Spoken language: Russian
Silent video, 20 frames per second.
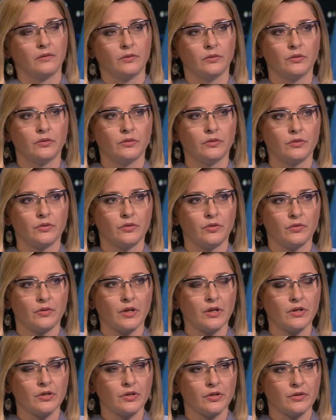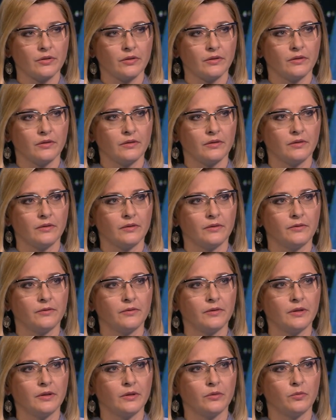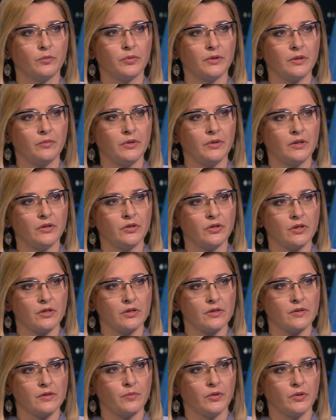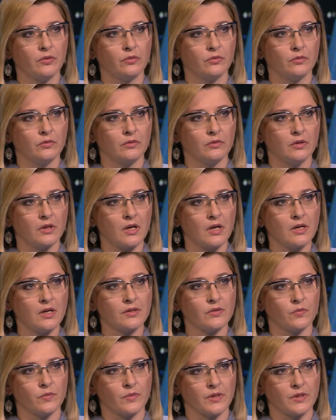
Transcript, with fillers: вот э, чуть раньше э, вы употребили через запятую разум,